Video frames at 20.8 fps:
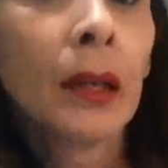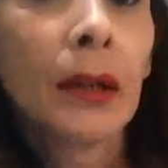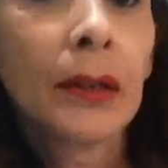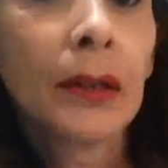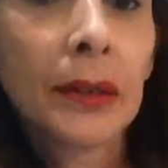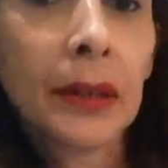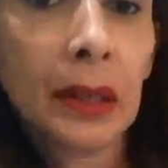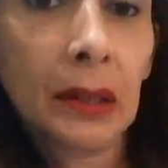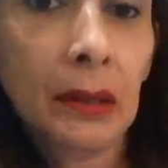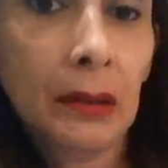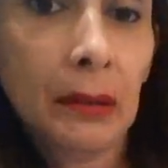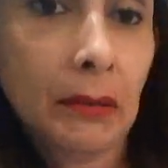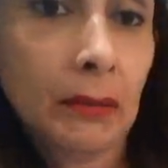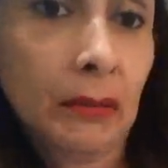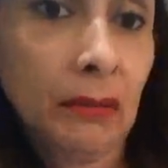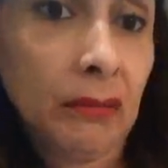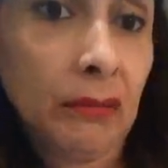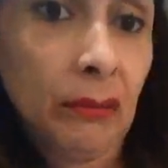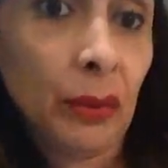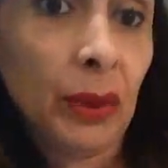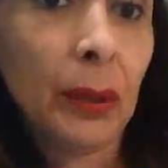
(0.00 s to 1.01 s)
si
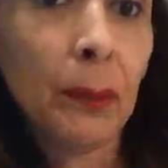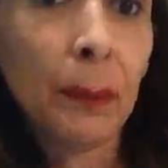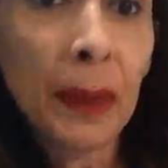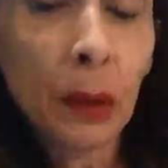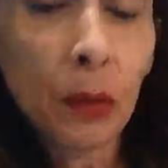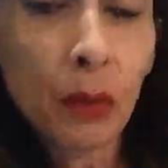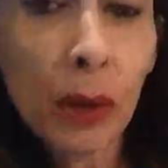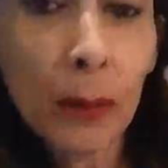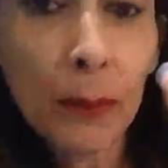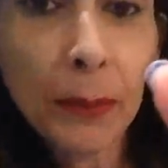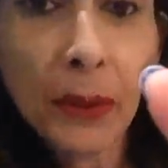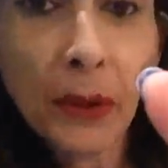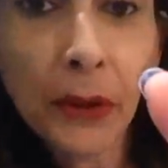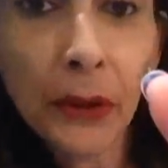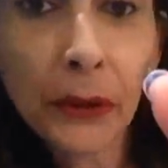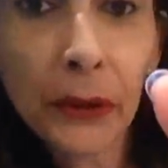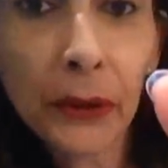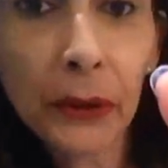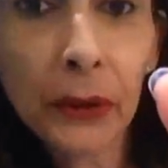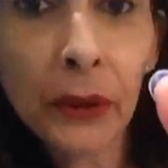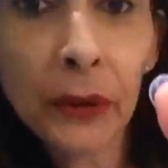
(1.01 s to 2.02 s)
on sait pas quoi
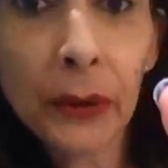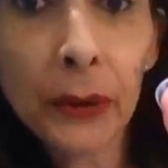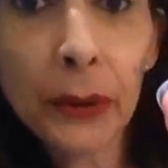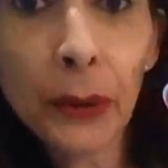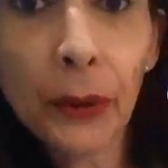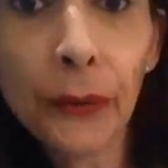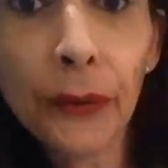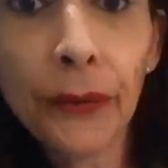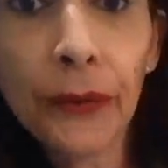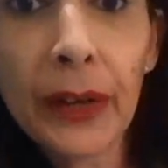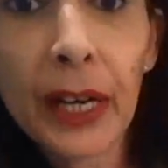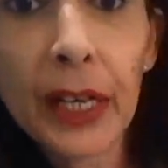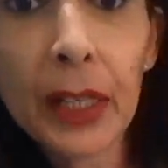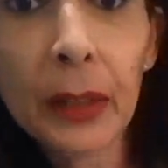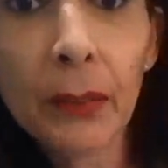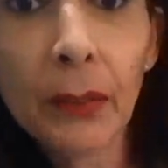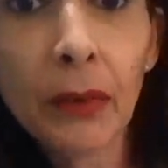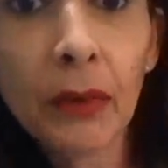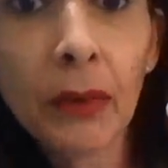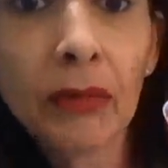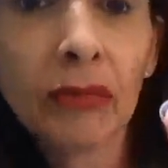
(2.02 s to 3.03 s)
prendre en grande surface,
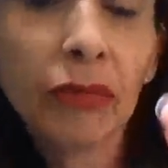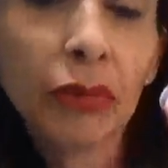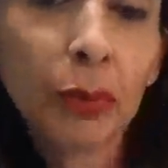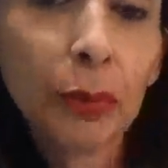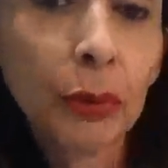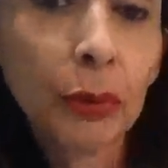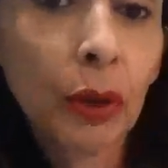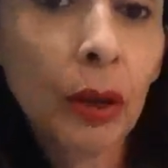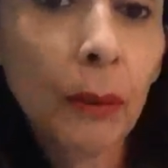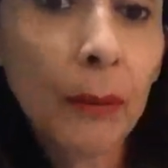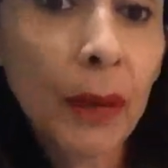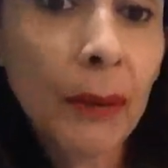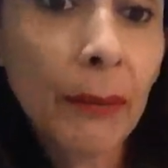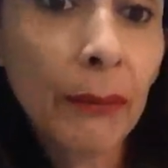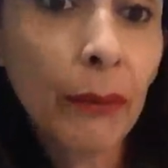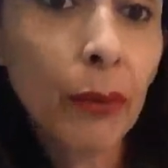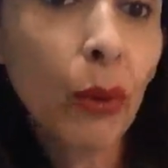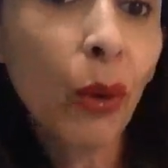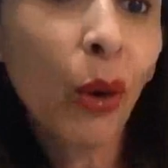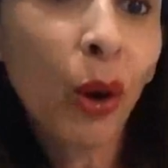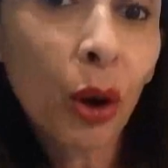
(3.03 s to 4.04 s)
bon, je peux quand même
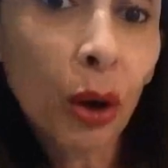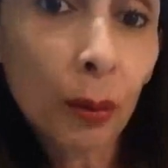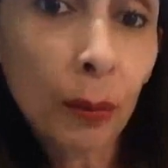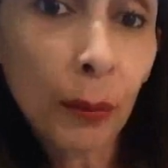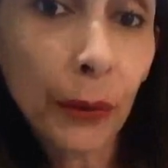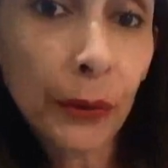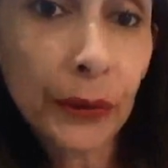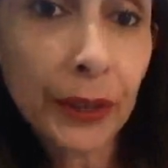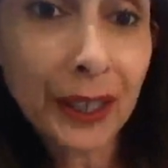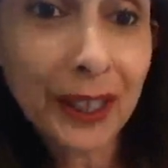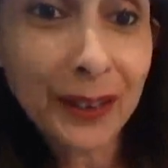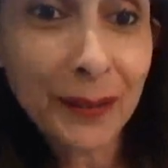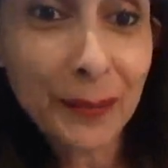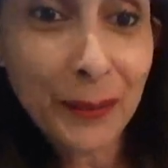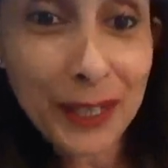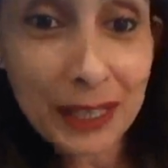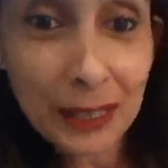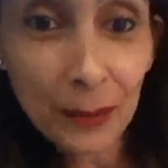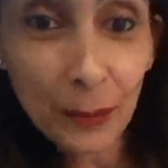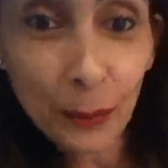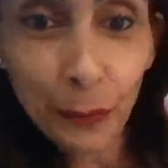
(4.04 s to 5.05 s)
vous le recommander, mais
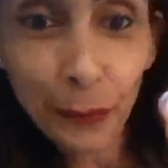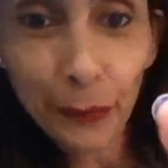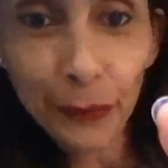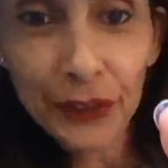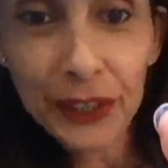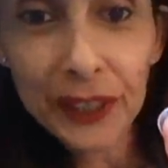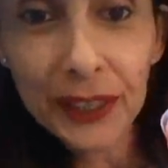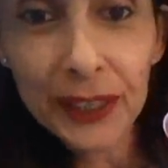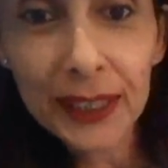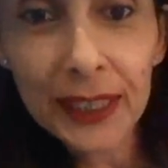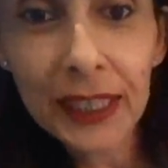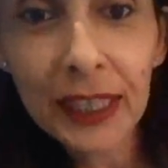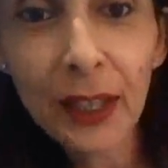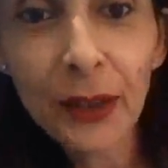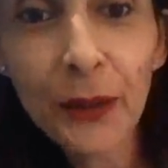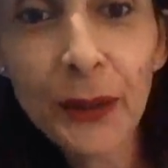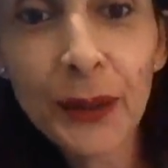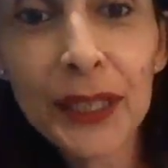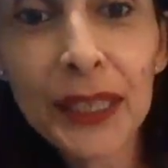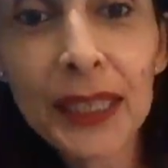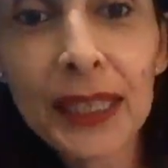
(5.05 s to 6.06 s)
c'est mon fils qui
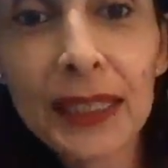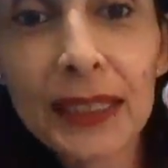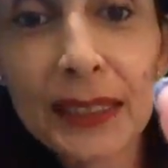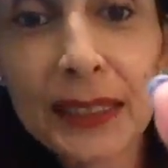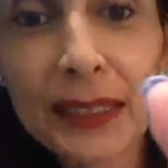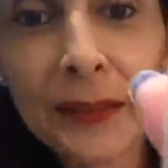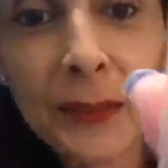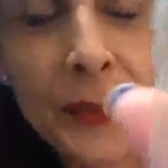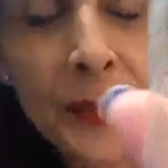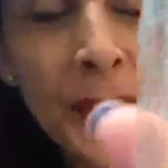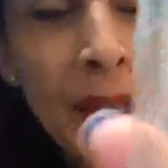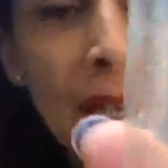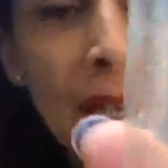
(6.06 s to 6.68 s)
l'a utilisé.